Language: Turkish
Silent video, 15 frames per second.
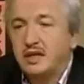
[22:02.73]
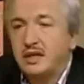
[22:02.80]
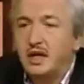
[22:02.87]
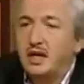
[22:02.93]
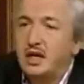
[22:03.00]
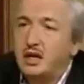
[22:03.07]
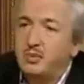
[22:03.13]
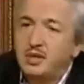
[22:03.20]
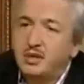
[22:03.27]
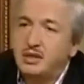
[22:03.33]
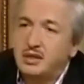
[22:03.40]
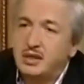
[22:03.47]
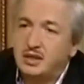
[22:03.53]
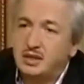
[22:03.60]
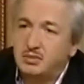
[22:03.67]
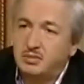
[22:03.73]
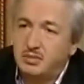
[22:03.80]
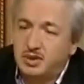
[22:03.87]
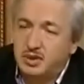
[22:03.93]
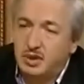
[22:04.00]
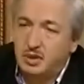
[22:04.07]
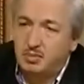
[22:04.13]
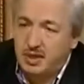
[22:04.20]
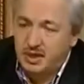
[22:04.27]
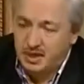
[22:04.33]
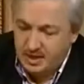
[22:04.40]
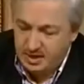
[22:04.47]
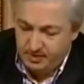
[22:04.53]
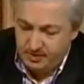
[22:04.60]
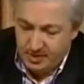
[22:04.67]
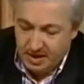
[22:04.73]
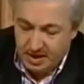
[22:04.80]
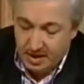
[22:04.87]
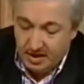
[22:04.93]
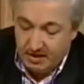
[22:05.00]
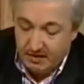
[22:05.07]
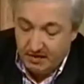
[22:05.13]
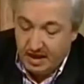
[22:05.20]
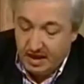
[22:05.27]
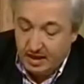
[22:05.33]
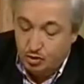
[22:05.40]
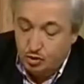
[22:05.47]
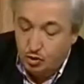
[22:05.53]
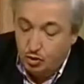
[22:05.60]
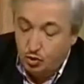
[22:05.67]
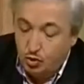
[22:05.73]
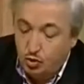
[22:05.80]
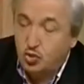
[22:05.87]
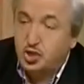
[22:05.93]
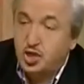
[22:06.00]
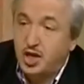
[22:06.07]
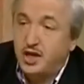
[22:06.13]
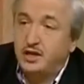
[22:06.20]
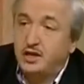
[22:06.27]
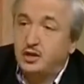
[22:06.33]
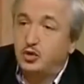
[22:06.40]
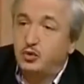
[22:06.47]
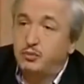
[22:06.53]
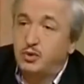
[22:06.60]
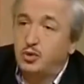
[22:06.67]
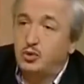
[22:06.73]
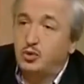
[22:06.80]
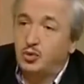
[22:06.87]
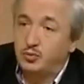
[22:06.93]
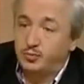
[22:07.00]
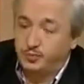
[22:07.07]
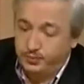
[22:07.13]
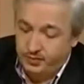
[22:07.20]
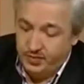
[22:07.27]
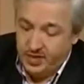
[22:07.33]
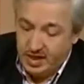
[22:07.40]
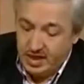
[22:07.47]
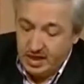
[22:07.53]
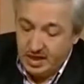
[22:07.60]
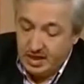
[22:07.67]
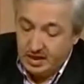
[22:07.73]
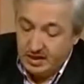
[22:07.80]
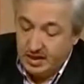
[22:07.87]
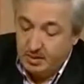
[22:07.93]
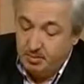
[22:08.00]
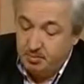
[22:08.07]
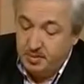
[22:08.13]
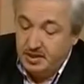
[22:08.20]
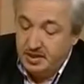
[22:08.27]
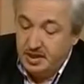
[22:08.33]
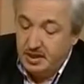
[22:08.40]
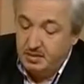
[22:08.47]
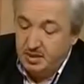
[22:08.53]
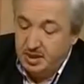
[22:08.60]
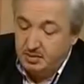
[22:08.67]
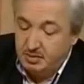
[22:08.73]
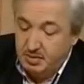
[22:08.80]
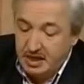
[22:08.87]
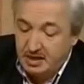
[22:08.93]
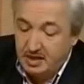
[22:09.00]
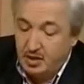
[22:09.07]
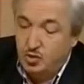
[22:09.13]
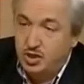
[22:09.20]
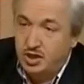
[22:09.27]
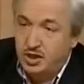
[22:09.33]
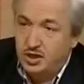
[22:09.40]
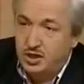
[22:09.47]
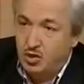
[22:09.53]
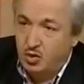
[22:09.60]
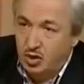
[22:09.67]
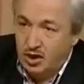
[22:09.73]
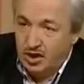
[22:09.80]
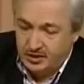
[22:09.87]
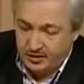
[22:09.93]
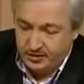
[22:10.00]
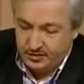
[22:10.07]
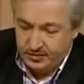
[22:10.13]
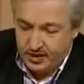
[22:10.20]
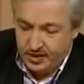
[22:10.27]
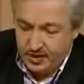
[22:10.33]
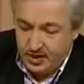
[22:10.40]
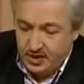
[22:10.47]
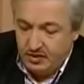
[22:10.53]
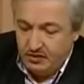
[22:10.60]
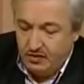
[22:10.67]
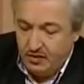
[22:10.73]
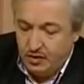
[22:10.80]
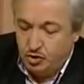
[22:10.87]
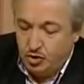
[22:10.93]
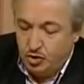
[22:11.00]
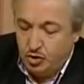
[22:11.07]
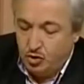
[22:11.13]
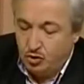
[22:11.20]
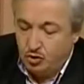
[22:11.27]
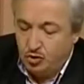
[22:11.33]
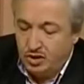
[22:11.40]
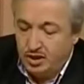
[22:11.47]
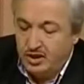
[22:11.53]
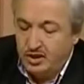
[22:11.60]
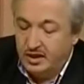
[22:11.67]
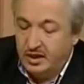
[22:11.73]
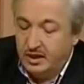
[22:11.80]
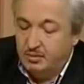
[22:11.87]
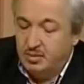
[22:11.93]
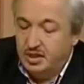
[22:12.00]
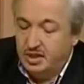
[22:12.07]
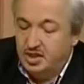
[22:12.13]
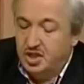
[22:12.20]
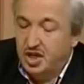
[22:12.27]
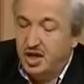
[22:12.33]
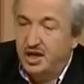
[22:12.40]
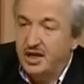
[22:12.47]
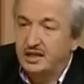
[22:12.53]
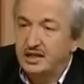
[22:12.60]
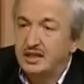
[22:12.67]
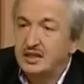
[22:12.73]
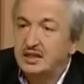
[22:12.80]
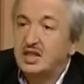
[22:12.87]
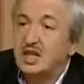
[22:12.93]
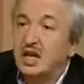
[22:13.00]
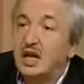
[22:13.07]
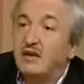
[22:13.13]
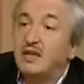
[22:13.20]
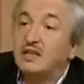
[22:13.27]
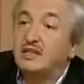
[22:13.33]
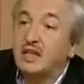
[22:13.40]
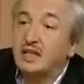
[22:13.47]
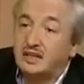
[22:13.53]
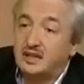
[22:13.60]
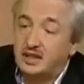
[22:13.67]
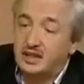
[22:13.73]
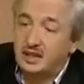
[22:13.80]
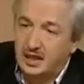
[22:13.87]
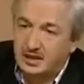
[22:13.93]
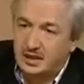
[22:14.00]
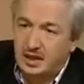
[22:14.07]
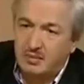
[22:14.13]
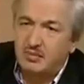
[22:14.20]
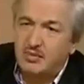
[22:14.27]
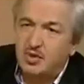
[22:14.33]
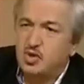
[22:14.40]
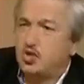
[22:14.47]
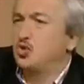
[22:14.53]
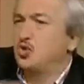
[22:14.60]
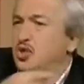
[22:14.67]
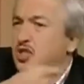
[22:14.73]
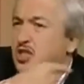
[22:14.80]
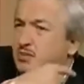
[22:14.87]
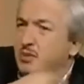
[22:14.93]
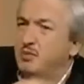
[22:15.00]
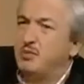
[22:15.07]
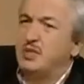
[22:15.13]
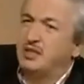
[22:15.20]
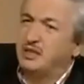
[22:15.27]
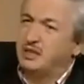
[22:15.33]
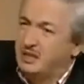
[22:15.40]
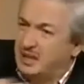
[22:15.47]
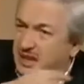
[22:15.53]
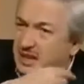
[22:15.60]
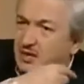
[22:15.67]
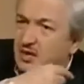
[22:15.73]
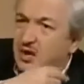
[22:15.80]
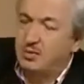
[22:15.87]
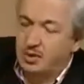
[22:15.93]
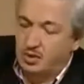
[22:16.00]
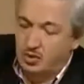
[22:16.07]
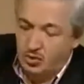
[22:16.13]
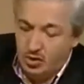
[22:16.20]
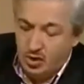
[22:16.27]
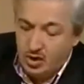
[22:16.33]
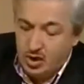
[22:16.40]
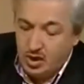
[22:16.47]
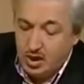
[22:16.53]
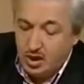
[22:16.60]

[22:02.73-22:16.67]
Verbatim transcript: kâne alâ beyyinetin min rabbihi ve yetluhu şahidun minhu. Hmm. Rabbinden bir belge üzerine olan ve sonra onu da bir şahidin tilavet ettiği adam şunun gibi midir diye devam ediyor.